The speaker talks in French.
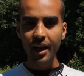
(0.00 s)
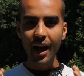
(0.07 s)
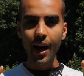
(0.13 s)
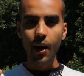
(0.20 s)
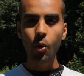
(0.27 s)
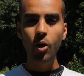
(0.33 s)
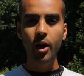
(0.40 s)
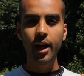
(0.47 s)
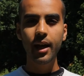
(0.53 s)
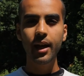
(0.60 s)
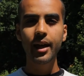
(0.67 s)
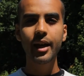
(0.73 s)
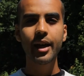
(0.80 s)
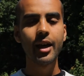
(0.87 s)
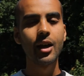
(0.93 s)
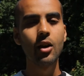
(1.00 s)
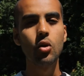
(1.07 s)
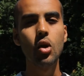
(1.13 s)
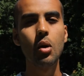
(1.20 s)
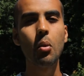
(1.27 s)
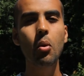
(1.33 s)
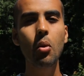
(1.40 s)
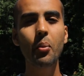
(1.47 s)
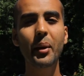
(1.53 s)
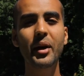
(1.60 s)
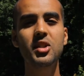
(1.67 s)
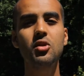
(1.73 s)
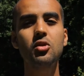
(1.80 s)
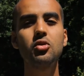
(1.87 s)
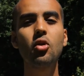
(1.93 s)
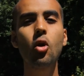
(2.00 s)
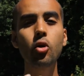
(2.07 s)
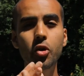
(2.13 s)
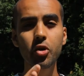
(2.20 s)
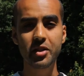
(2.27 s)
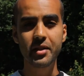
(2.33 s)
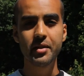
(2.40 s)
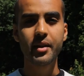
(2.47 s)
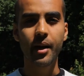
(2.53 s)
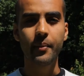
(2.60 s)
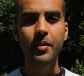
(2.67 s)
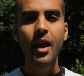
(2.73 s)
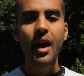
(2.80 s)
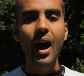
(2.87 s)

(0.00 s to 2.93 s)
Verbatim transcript: à ancrer le moment présent dans le quotidien,